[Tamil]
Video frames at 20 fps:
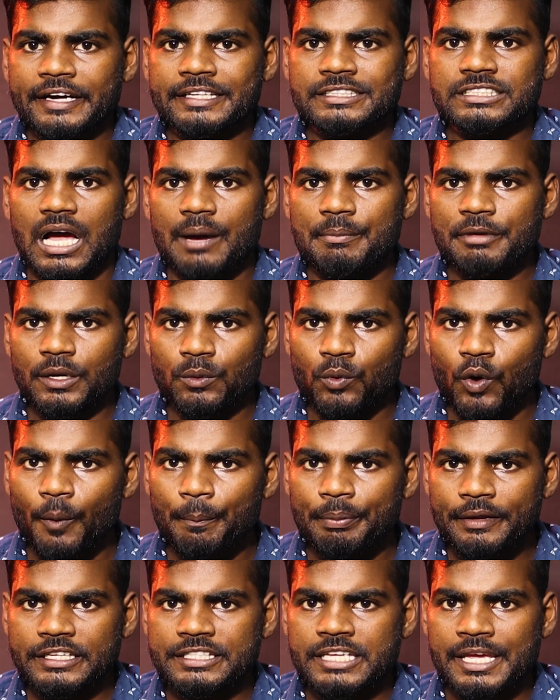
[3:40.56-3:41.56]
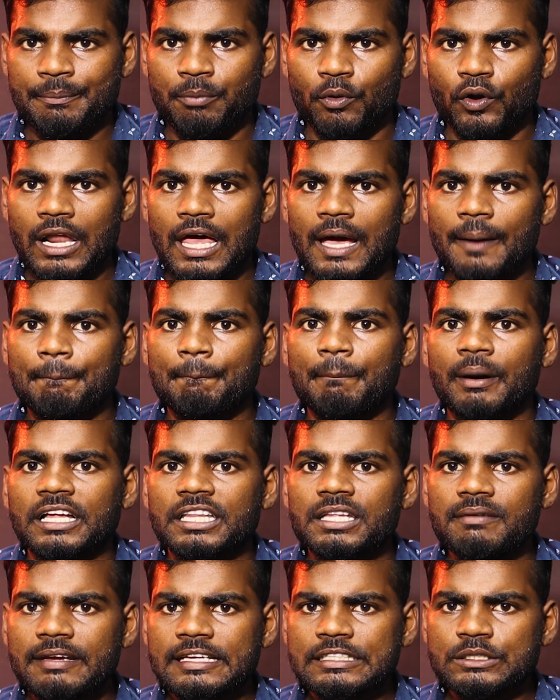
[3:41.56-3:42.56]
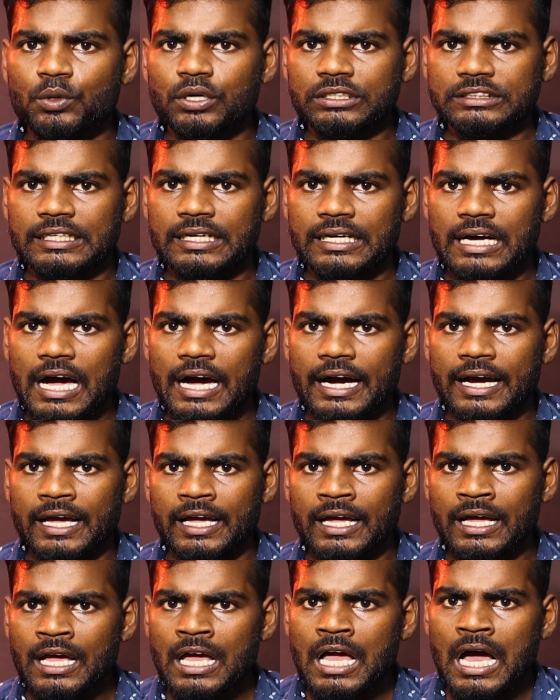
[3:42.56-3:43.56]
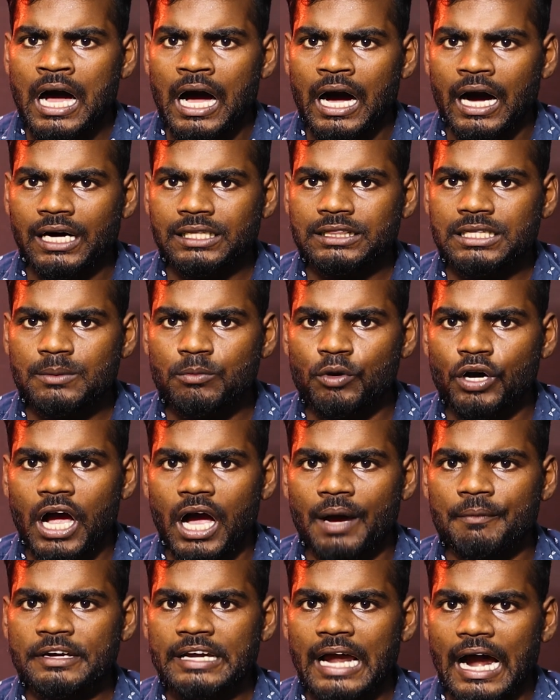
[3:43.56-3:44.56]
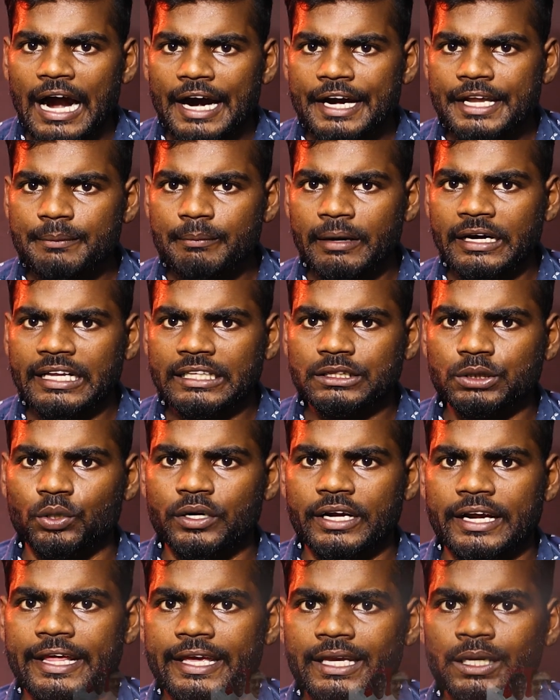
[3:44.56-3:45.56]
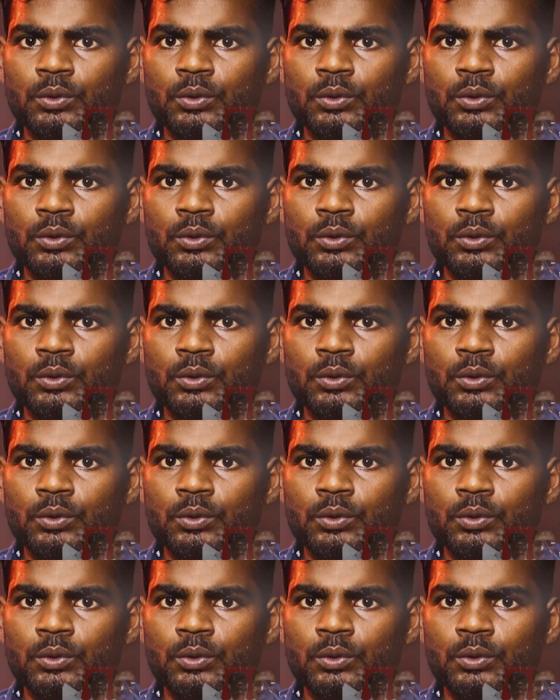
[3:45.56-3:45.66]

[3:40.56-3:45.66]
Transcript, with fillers: பழனிசாமி ஓபிஎஸ்ஐ போல பதவி சுகத்திற்காக அதிமுகவின் அடிமட்ட தொண்டனை